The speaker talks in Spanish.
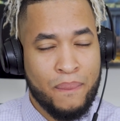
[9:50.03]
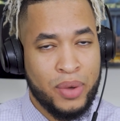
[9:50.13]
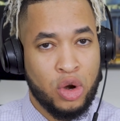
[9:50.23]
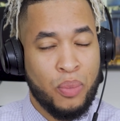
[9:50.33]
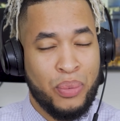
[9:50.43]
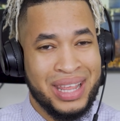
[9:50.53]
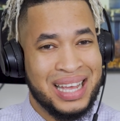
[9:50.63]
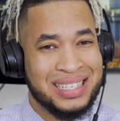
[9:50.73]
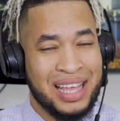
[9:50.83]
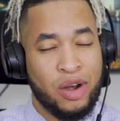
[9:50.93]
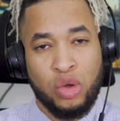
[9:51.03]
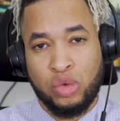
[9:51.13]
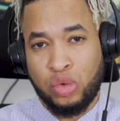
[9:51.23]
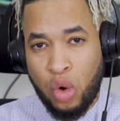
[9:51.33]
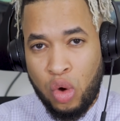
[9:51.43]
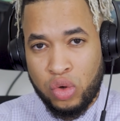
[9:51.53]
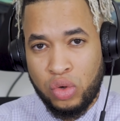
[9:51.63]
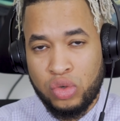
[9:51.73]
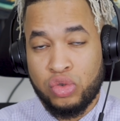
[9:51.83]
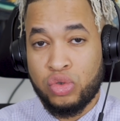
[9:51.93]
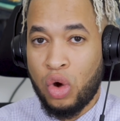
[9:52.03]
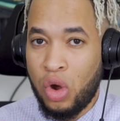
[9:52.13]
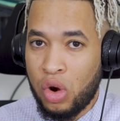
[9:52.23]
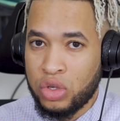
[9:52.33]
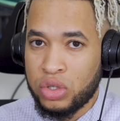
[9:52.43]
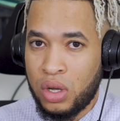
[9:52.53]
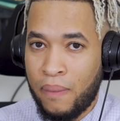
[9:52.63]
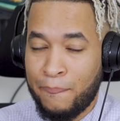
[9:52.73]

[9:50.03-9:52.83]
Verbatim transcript: pero no pueden hacerlo todo solos.